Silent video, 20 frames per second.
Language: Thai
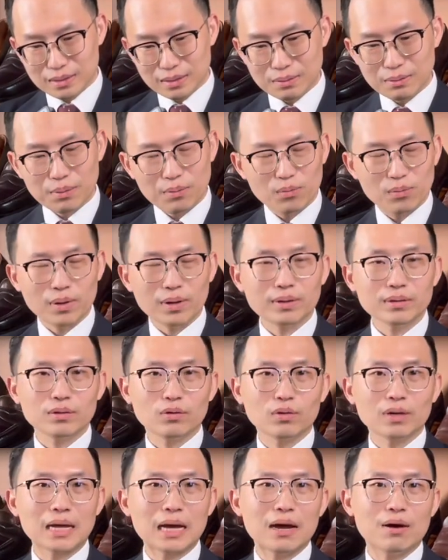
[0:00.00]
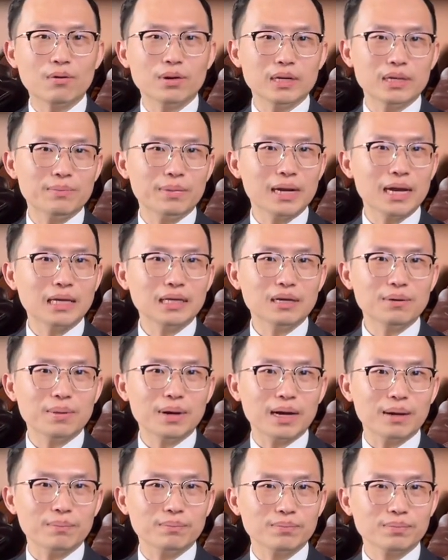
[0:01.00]
เออผมว่ารองเท้าอันนี้มันน่าจะ
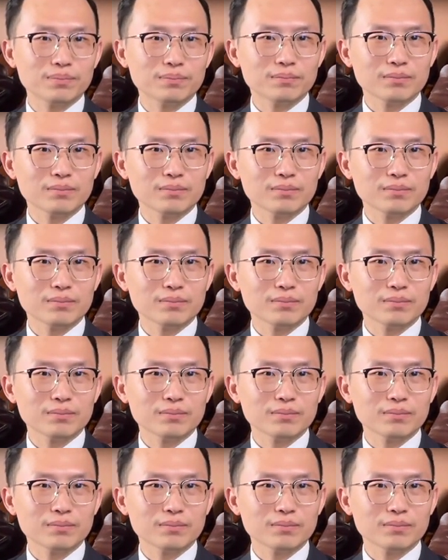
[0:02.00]
แบบ